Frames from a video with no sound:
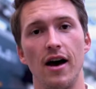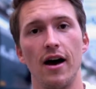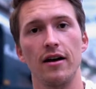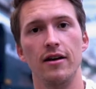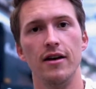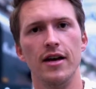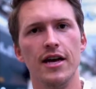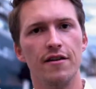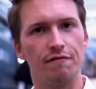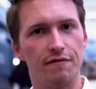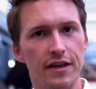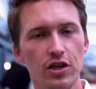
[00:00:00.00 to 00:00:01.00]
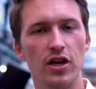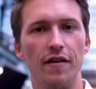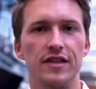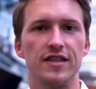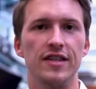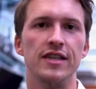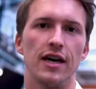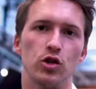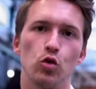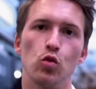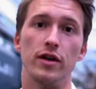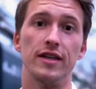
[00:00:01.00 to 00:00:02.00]
nach, wie schafft es die
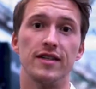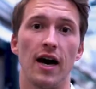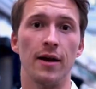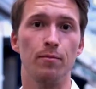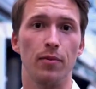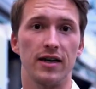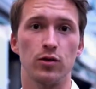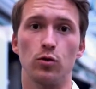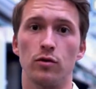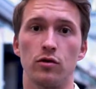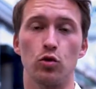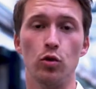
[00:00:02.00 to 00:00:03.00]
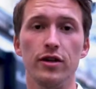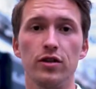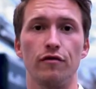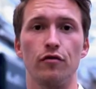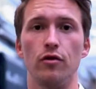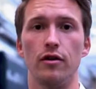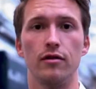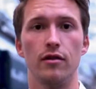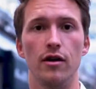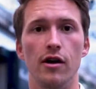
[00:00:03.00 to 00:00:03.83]
Natur, diese Anpassungen durchzuführen?